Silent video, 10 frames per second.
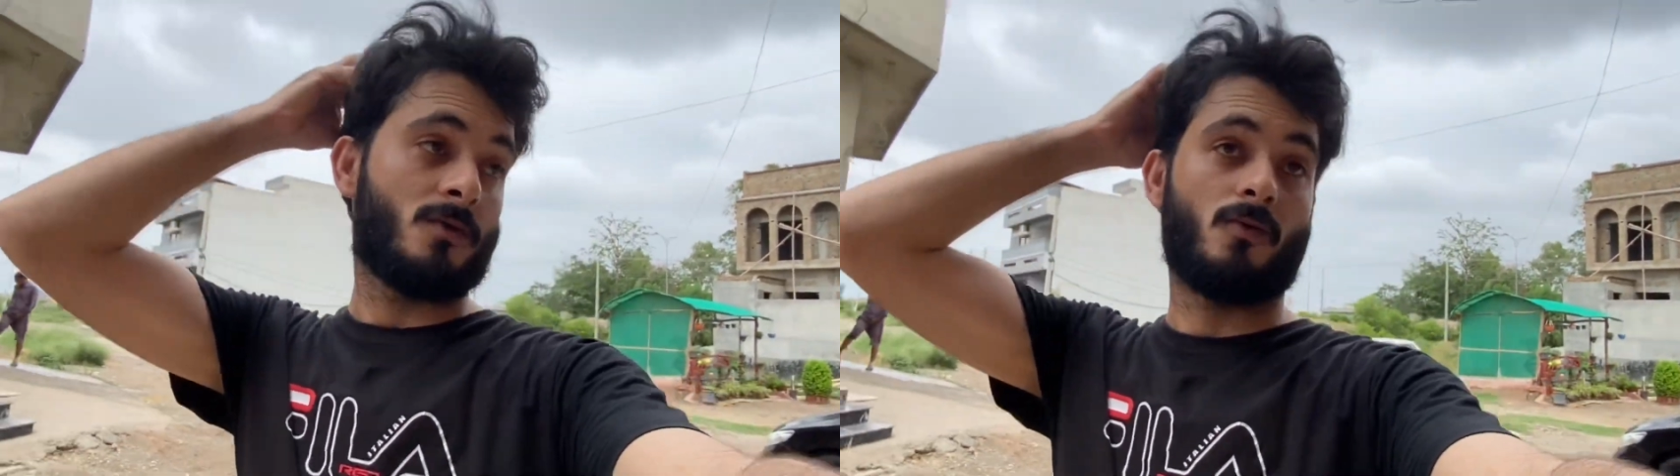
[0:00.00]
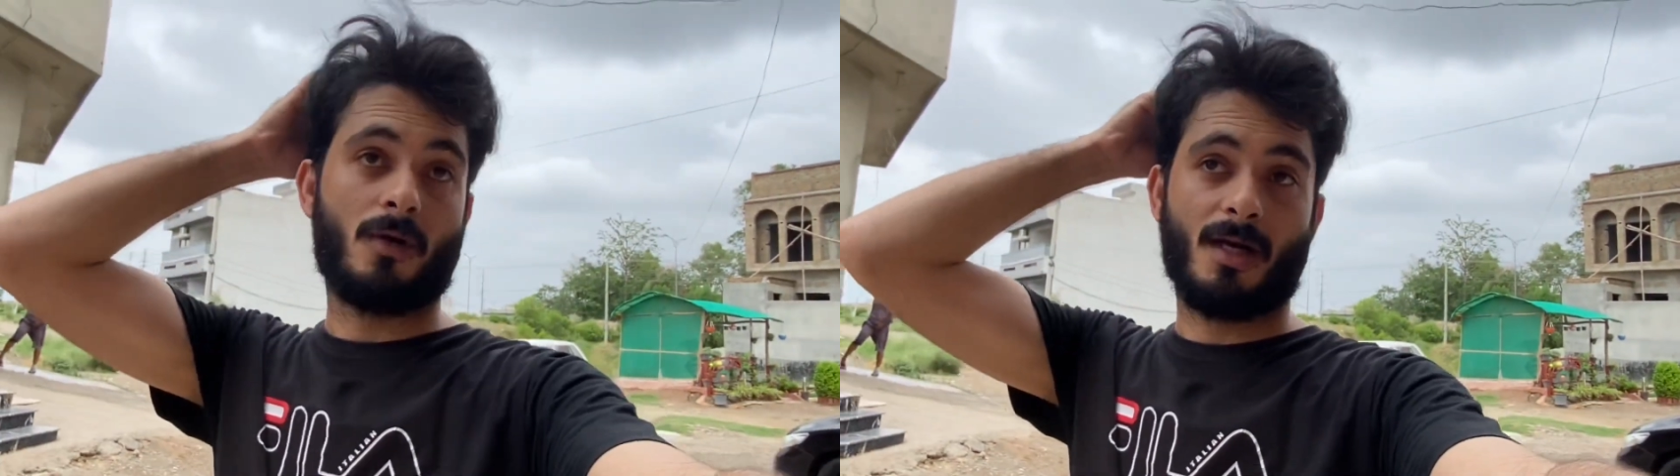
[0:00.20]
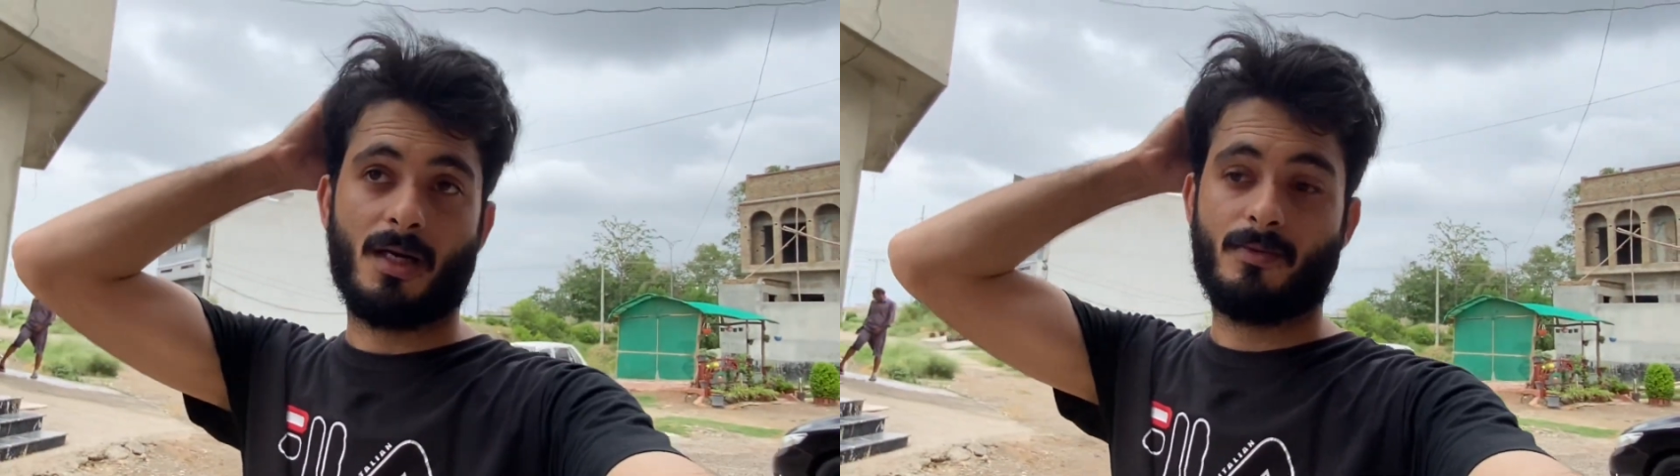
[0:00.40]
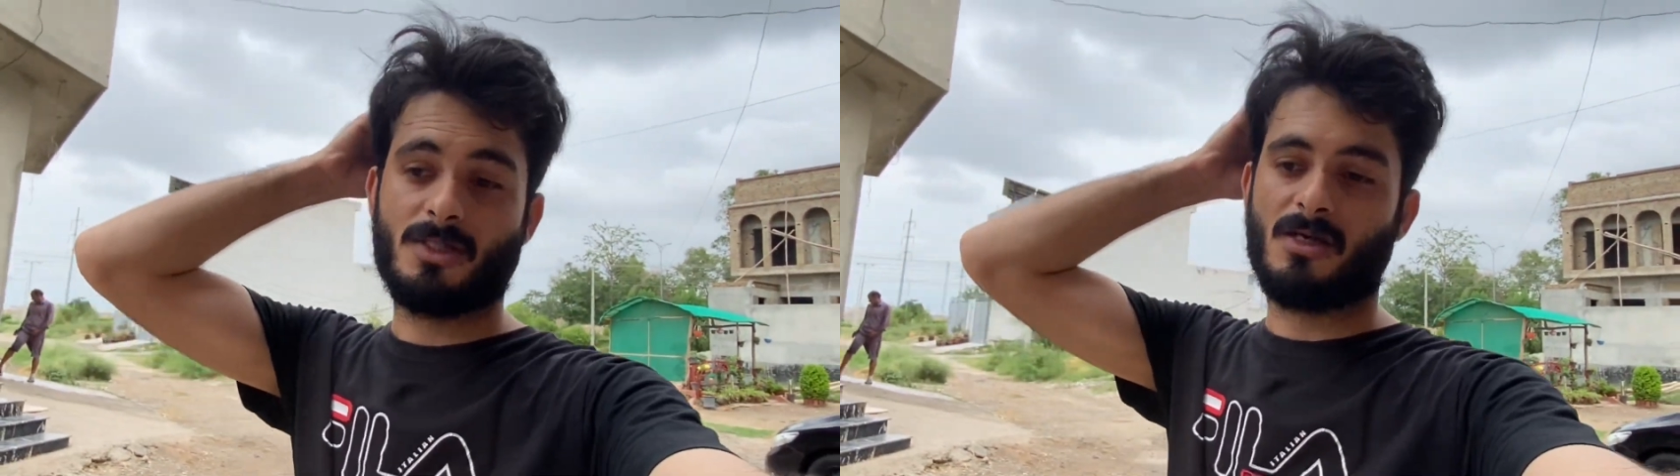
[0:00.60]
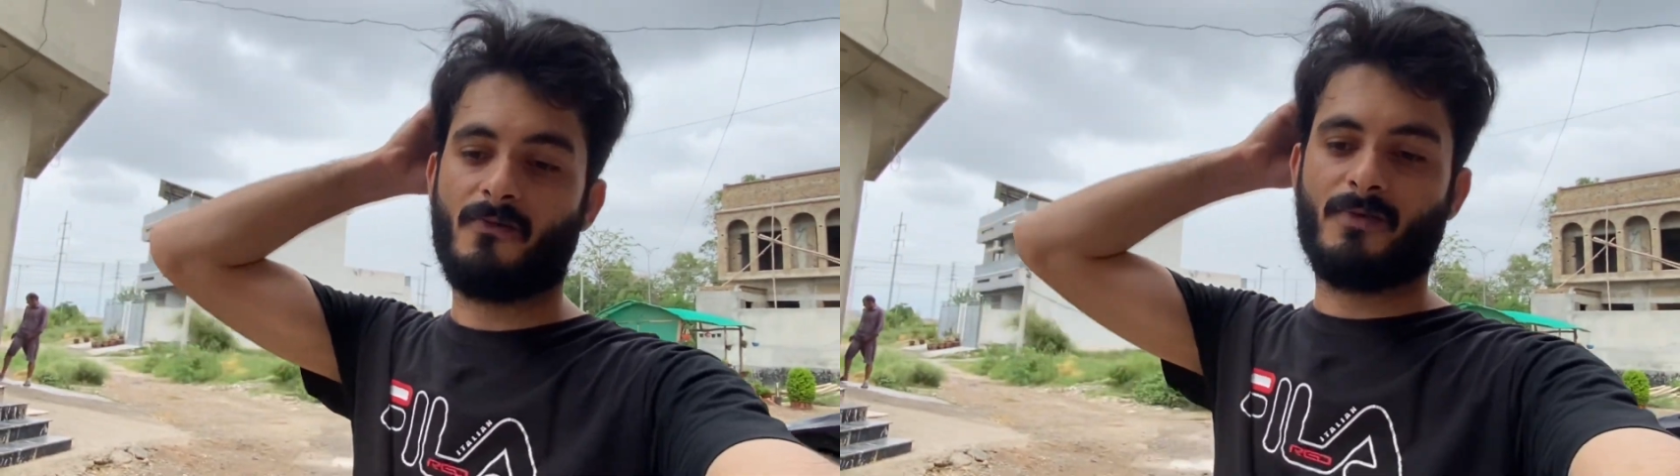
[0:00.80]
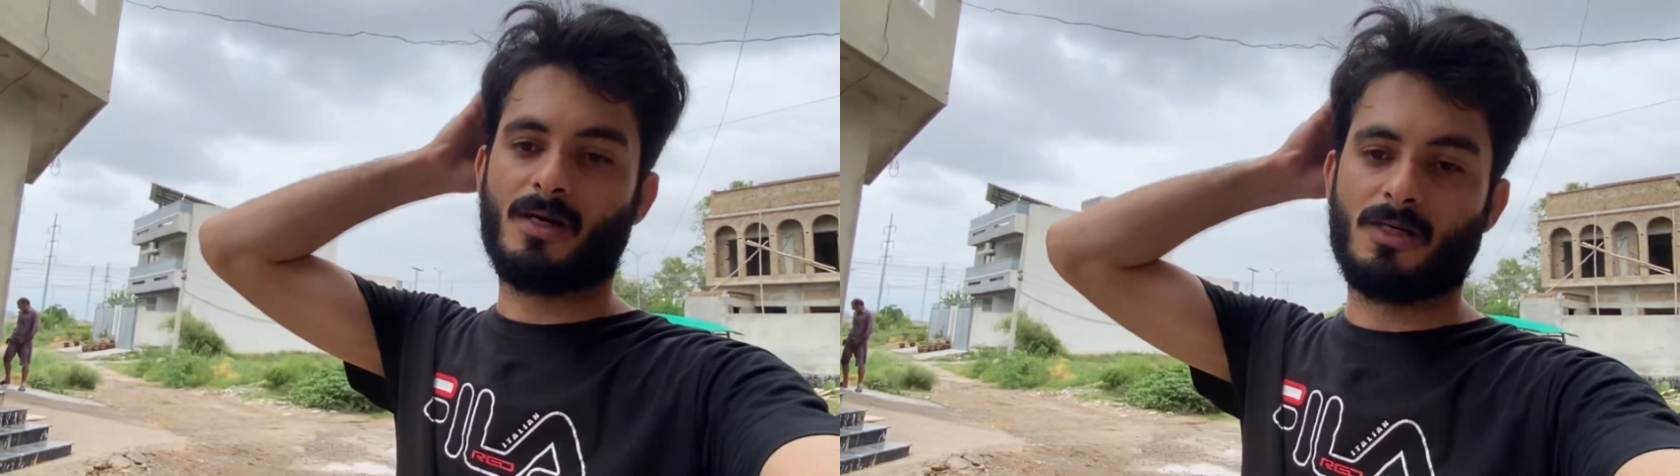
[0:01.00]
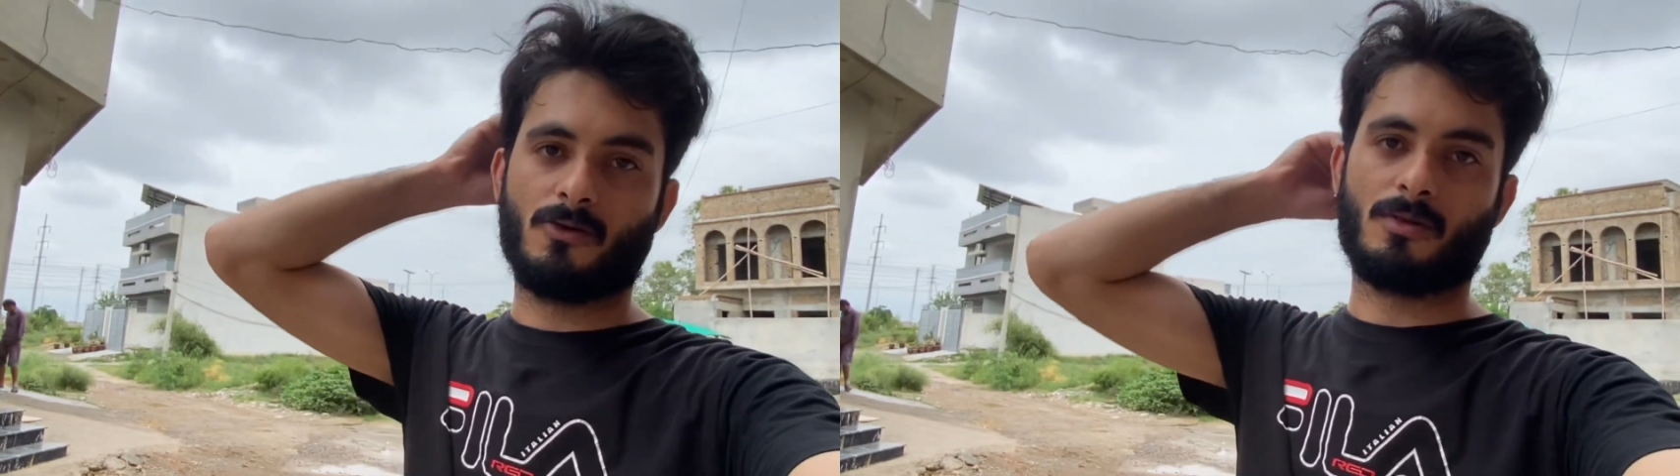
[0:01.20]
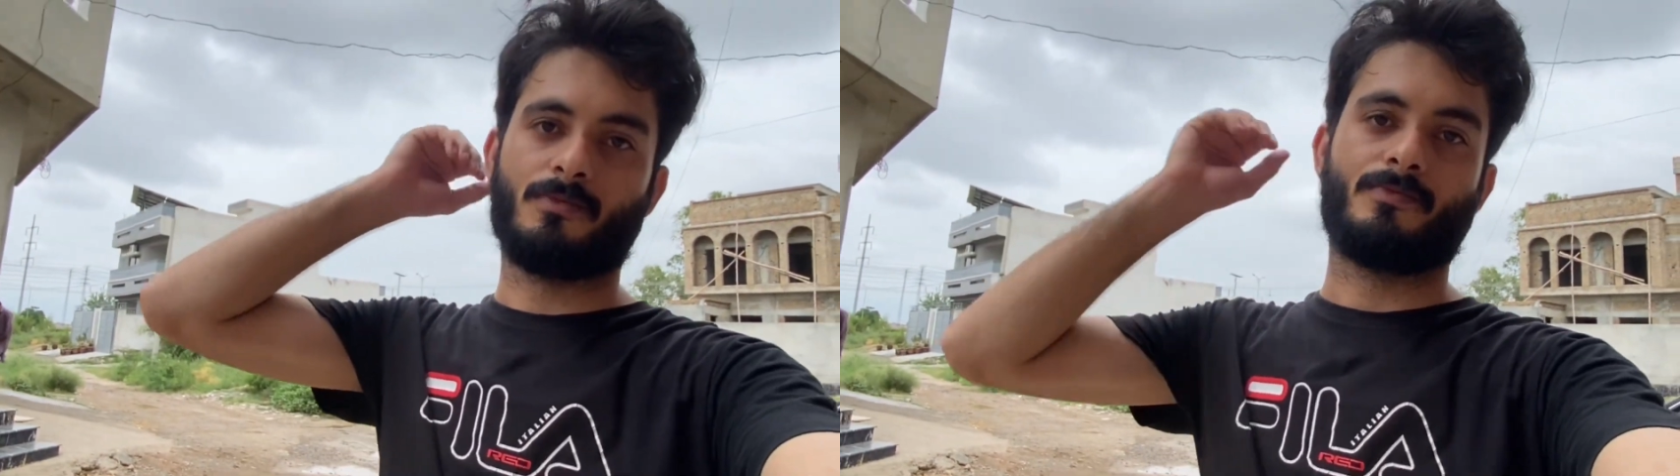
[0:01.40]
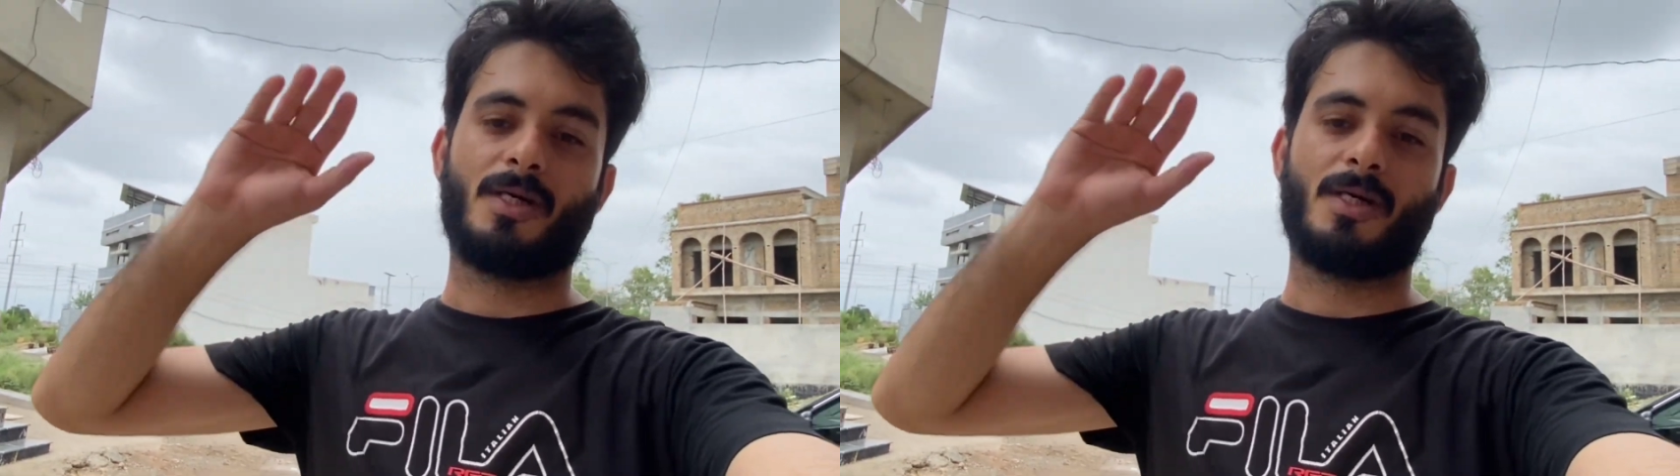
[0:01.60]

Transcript: वो गाड़ी भी साफ़ कर ली और